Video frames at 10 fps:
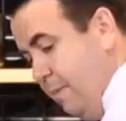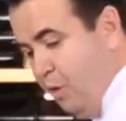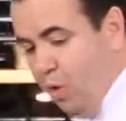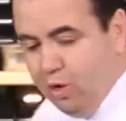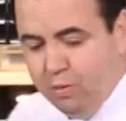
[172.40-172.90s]
hep
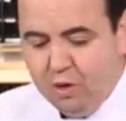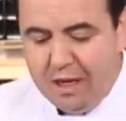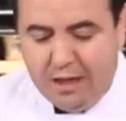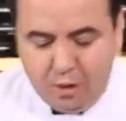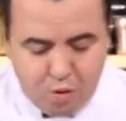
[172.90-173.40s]
önümüze
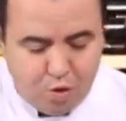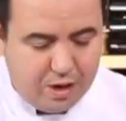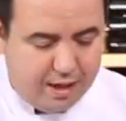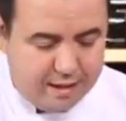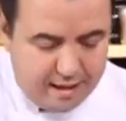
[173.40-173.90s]
2-3
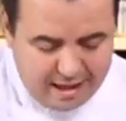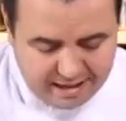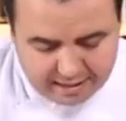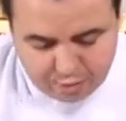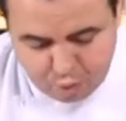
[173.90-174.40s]
tane en
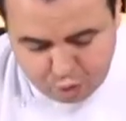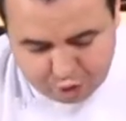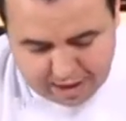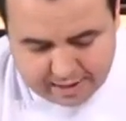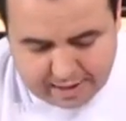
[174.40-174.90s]
az 3
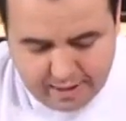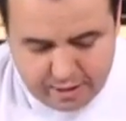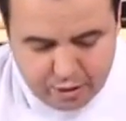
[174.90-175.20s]
tane